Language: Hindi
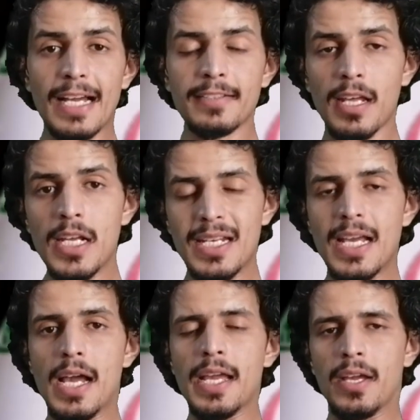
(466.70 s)
का जायज़ा
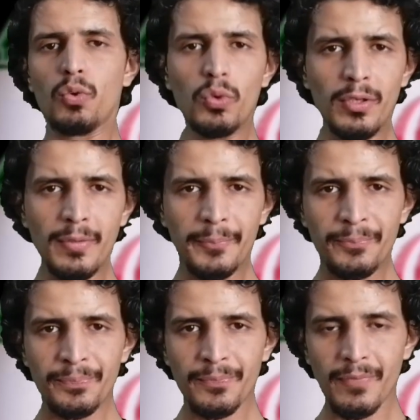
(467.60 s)
लेने आए हैं उन
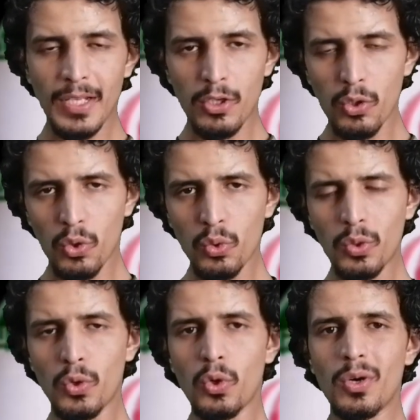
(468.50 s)

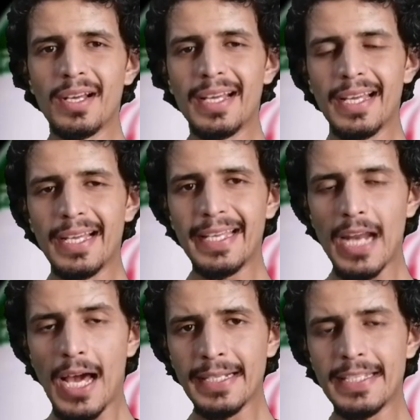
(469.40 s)
लोगों को
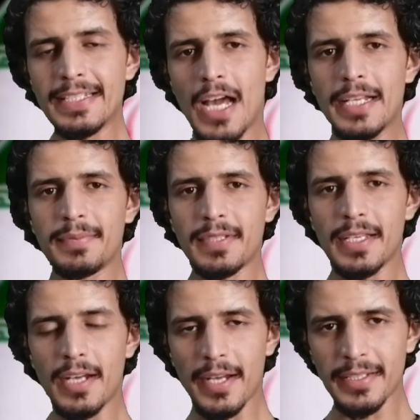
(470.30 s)
ईरान की जानब
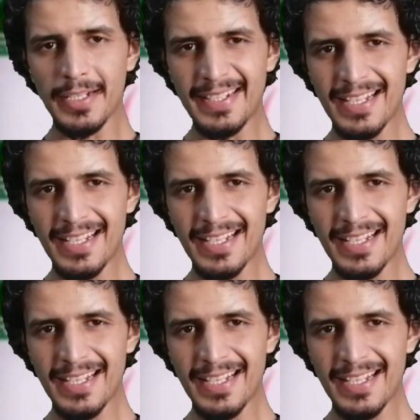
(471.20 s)
से ईरानियन